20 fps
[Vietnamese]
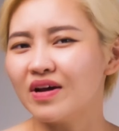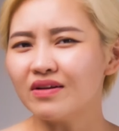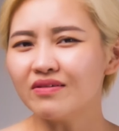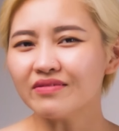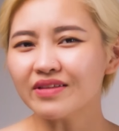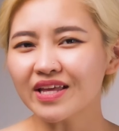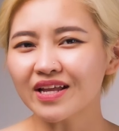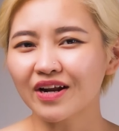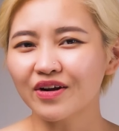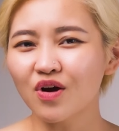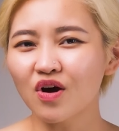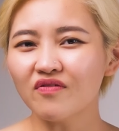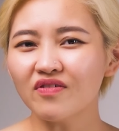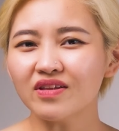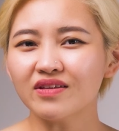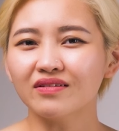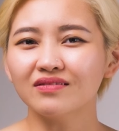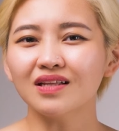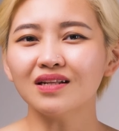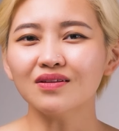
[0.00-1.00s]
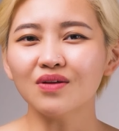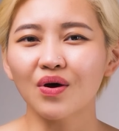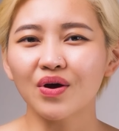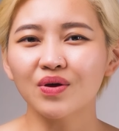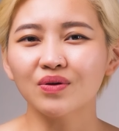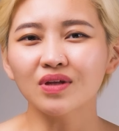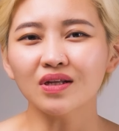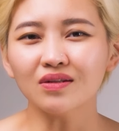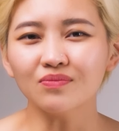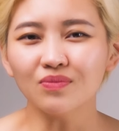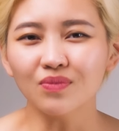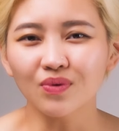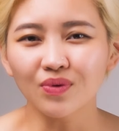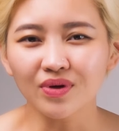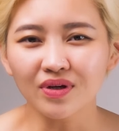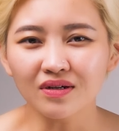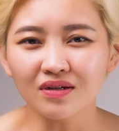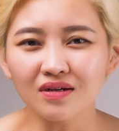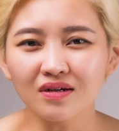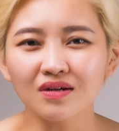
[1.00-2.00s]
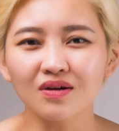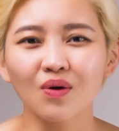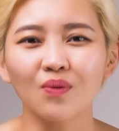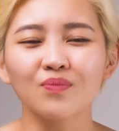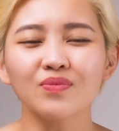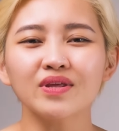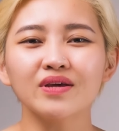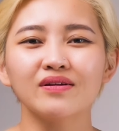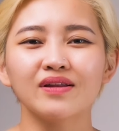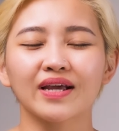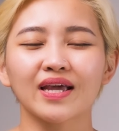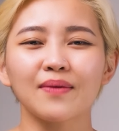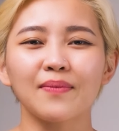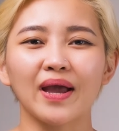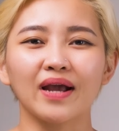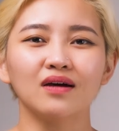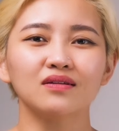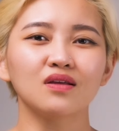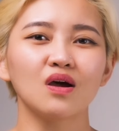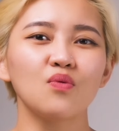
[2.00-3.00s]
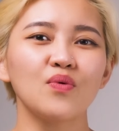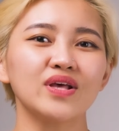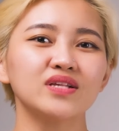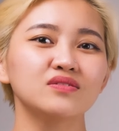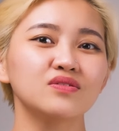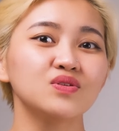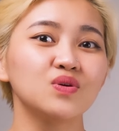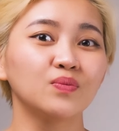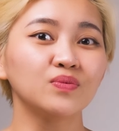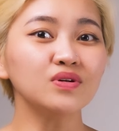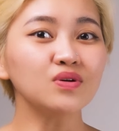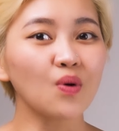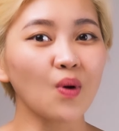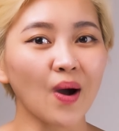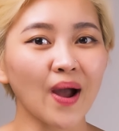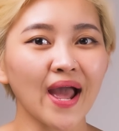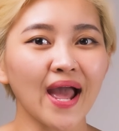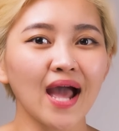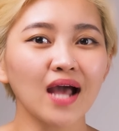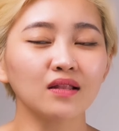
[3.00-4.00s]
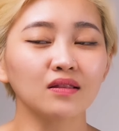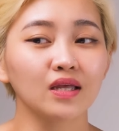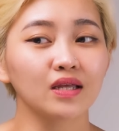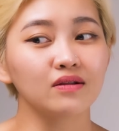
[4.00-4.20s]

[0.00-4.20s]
và đương nhiên là đối với những tín đồ yêu thích mùi hương cũng như là các bạn có thói quen sử dụng nước hoa